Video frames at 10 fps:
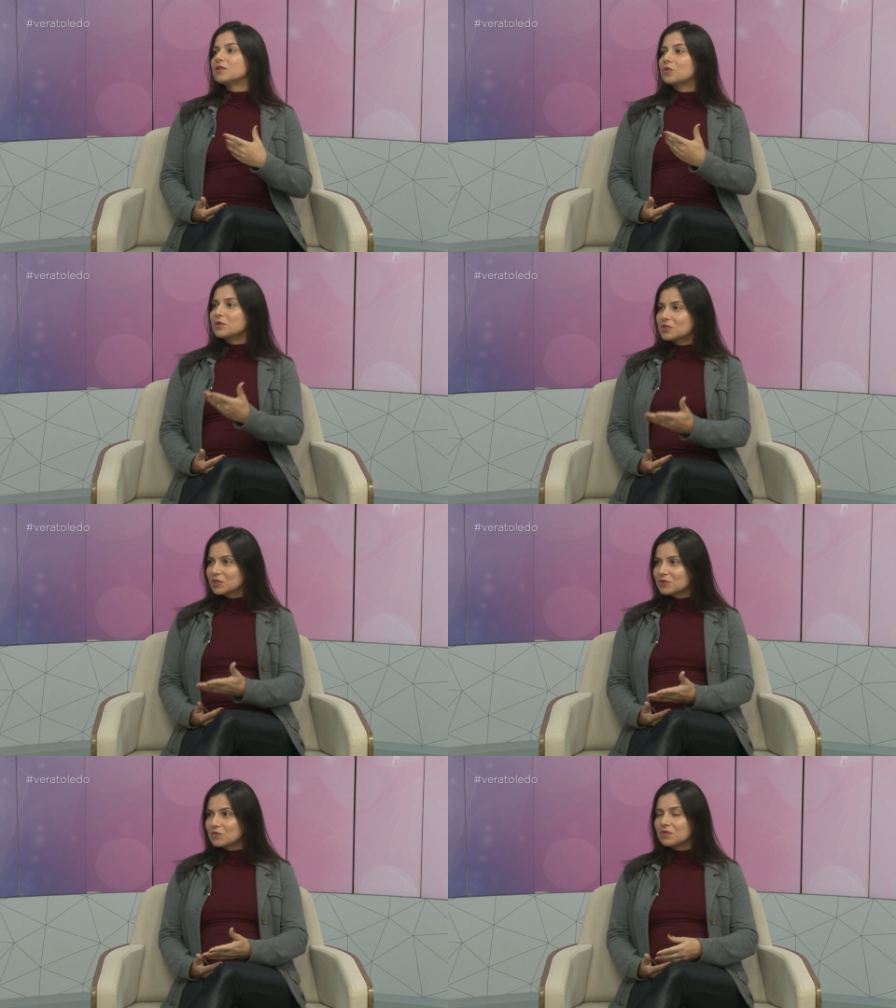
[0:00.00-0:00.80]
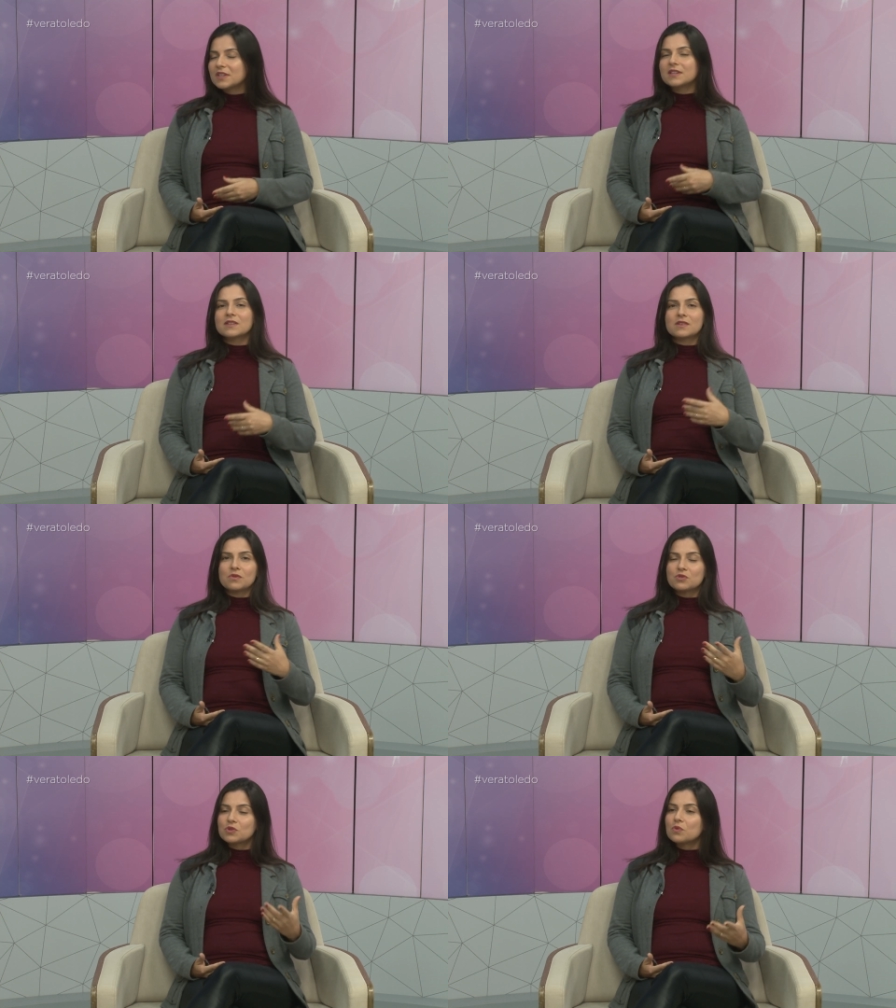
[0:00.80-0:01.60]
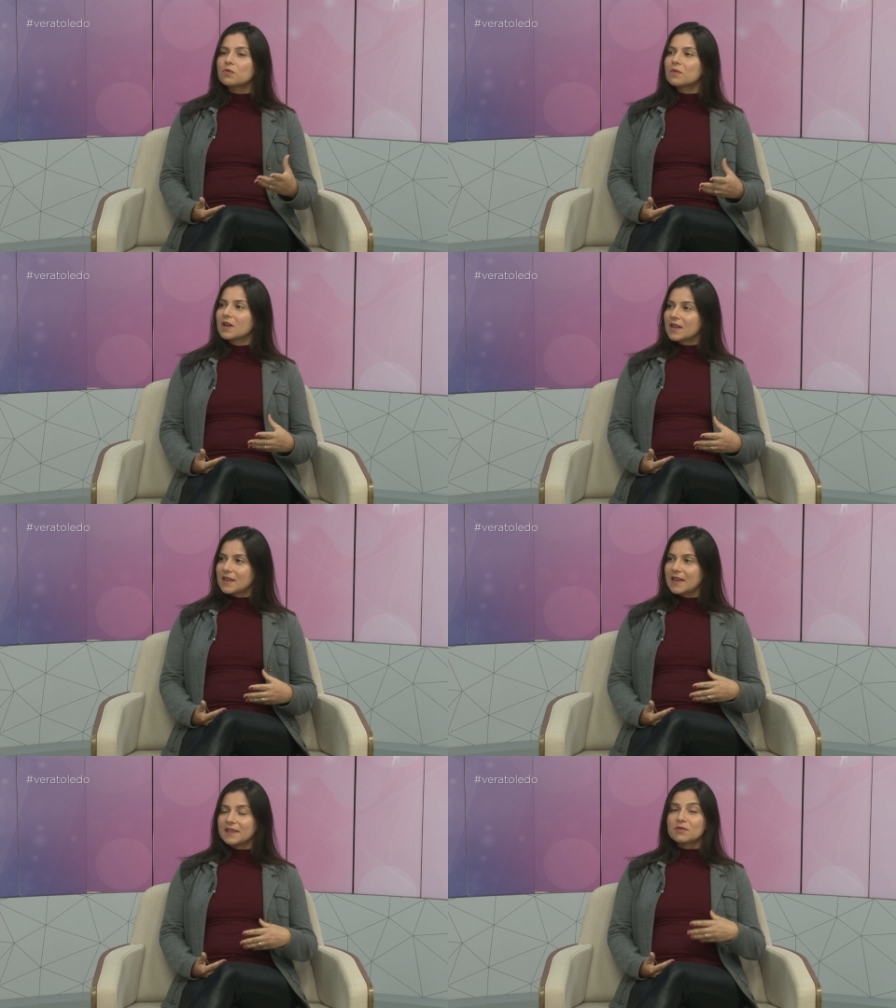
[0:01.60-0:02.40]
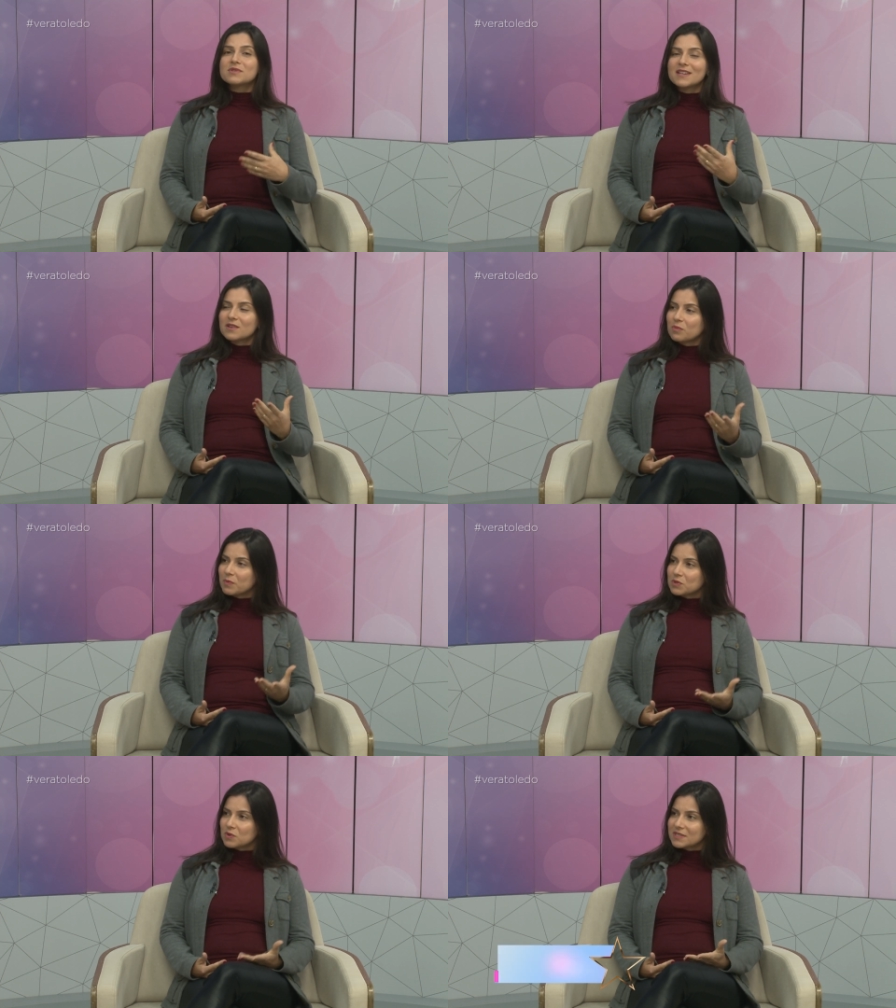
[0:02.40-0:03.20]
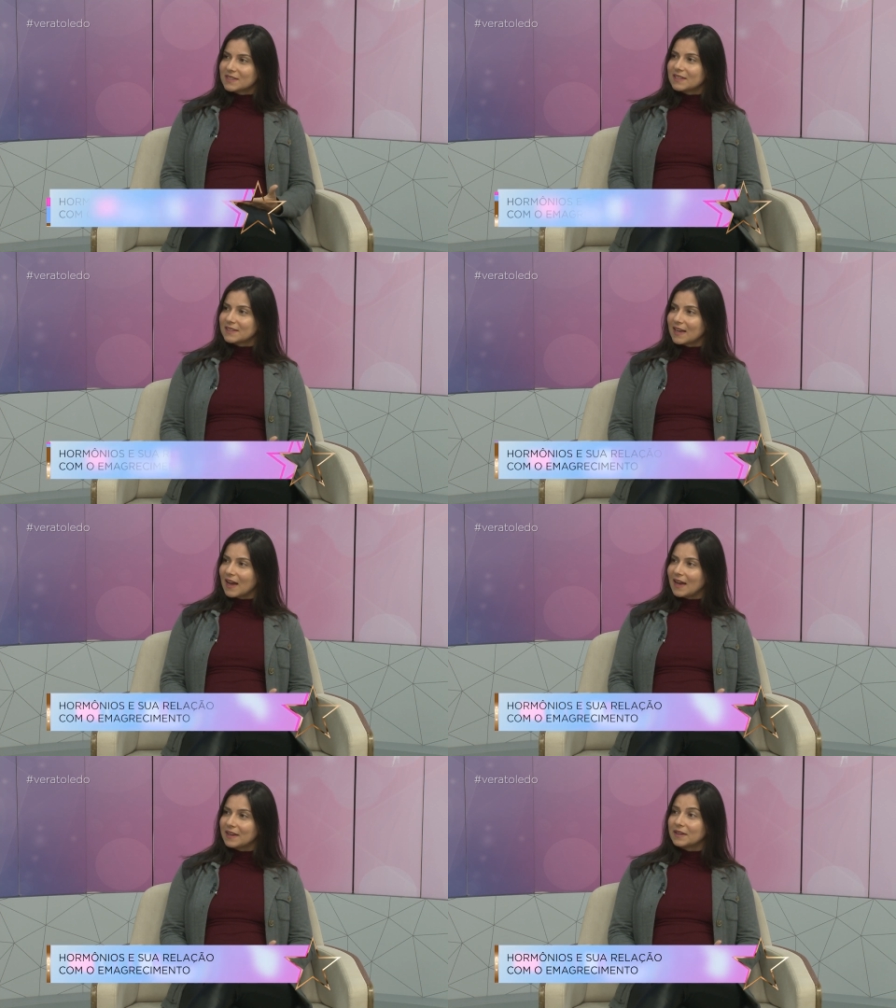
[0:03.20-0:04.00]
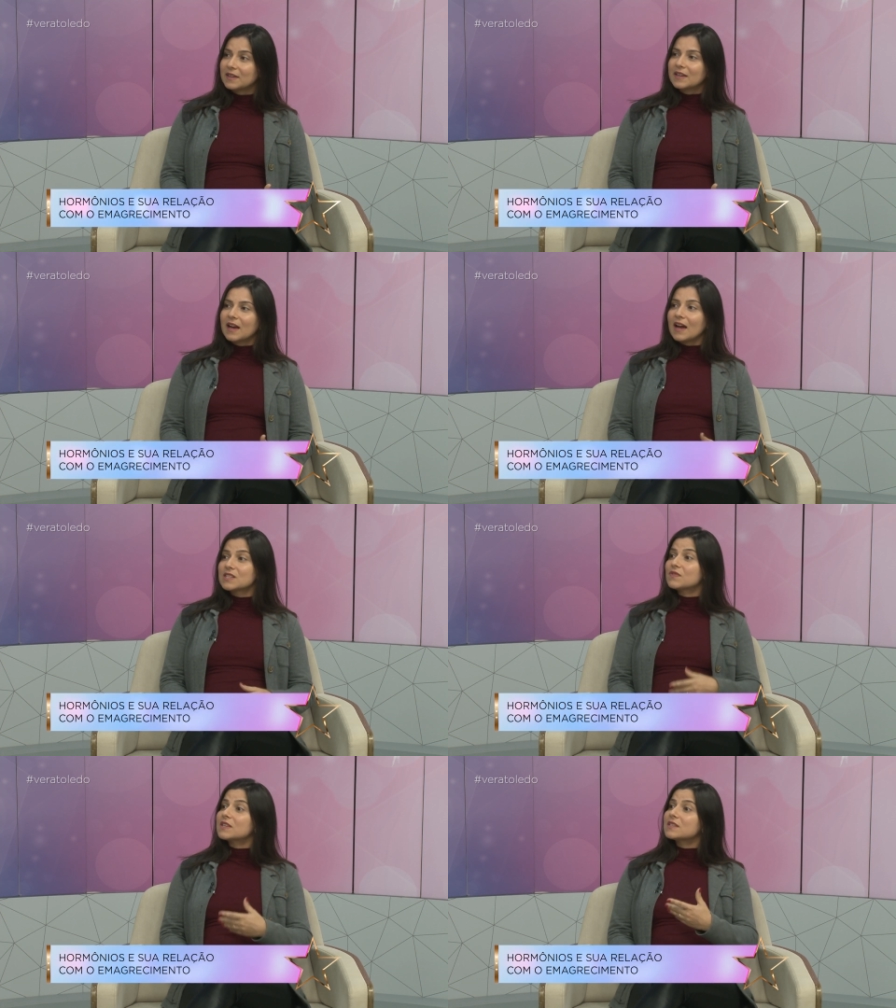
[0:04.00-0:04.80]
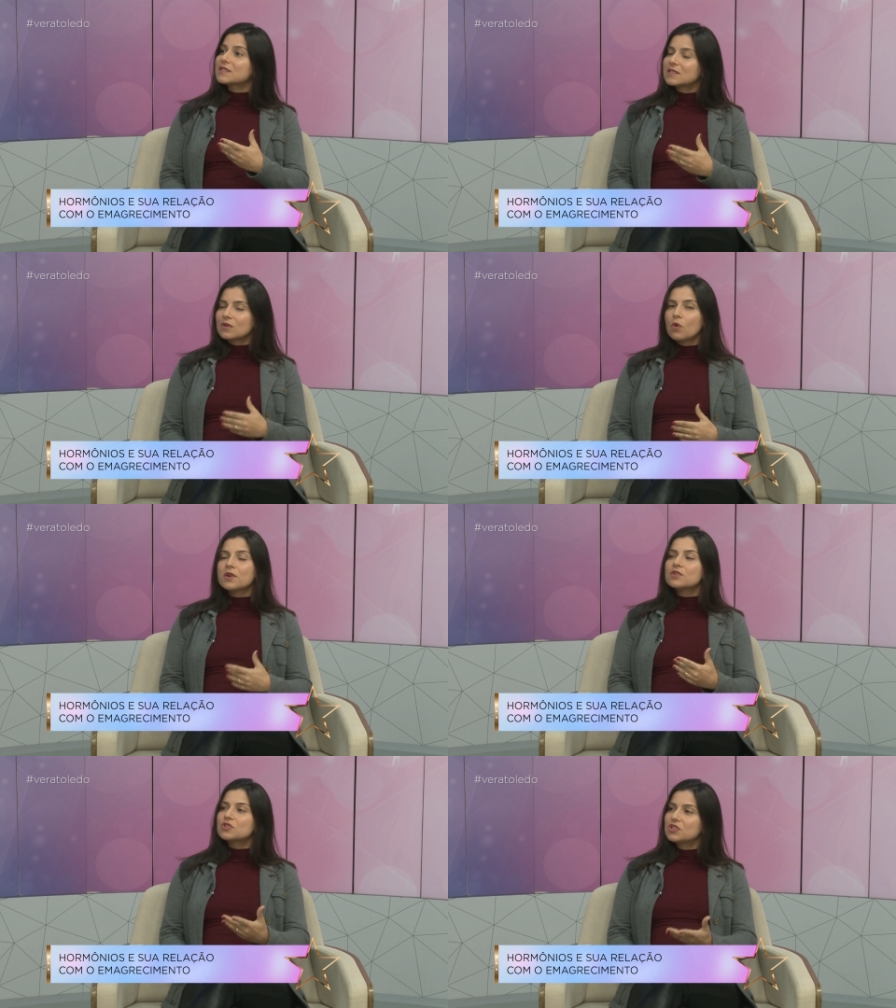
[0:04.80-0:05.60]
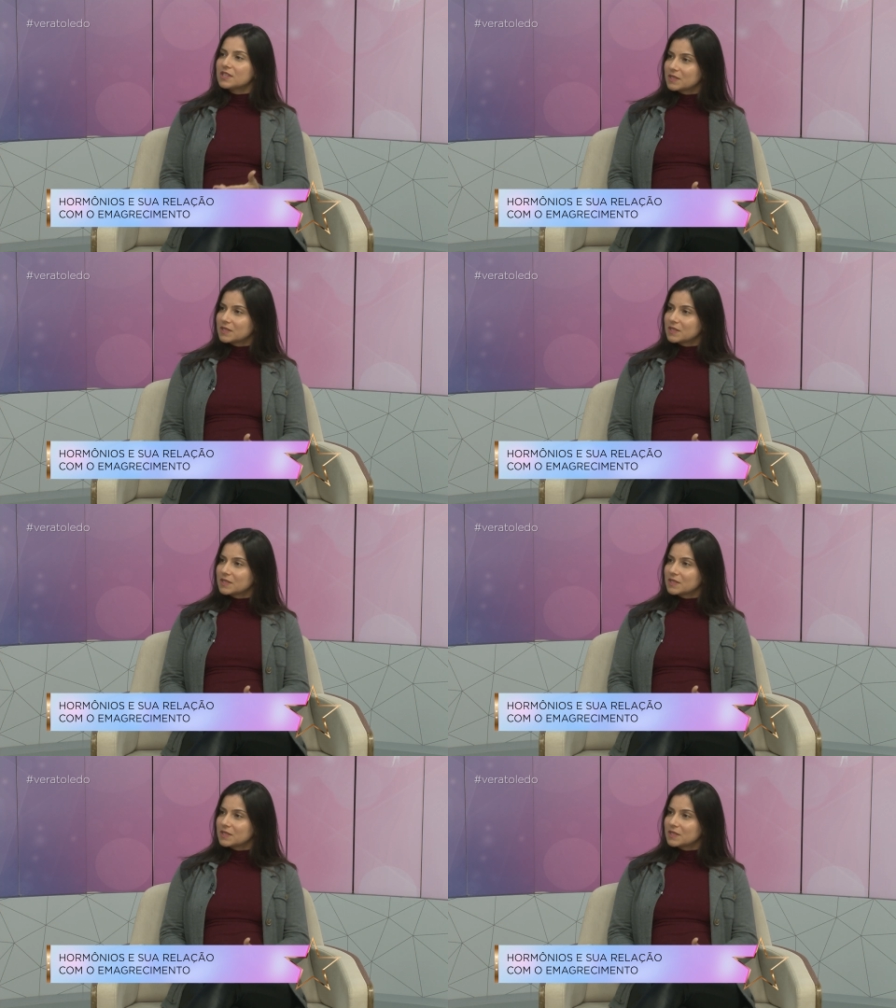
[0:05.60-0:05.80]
do estilo de vida, que eu digo é, não ser uma pessoa sedentária, às vezes corrigir